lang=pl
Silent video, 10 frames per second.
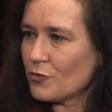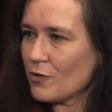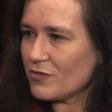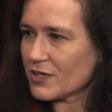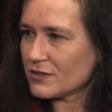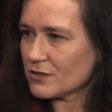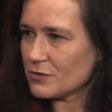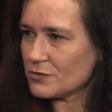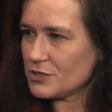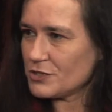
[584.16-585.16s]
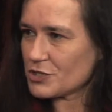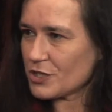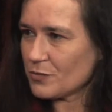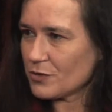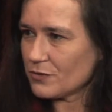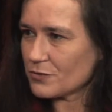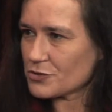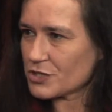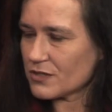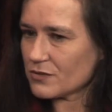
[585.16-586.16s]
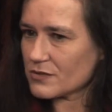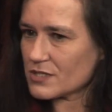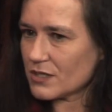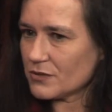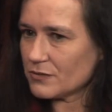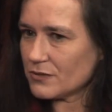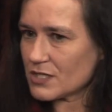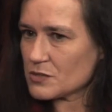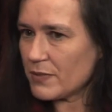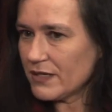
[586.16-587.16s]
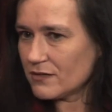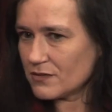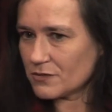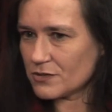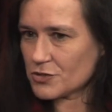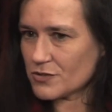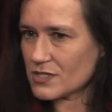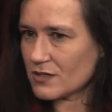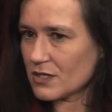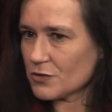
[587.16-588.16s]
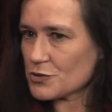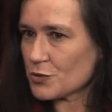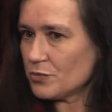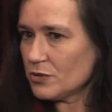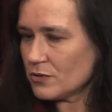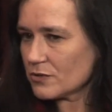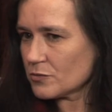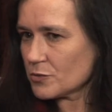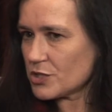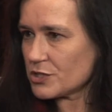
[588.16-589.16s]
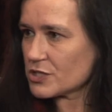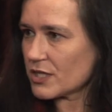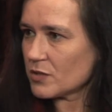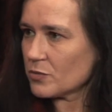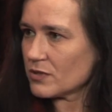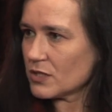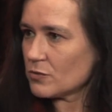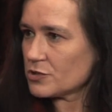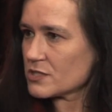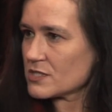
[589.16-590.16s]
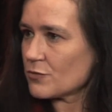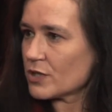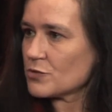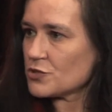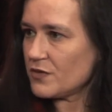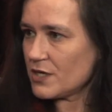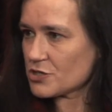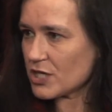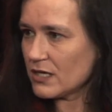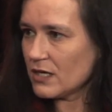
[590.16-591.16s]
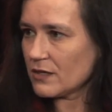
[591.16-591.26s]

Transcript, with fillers: głowach tych ludzi drzemią różnego rodzaju aspekty dotyczące tego, co było, no bo przecież ta niepodległość jest całkiem świeża,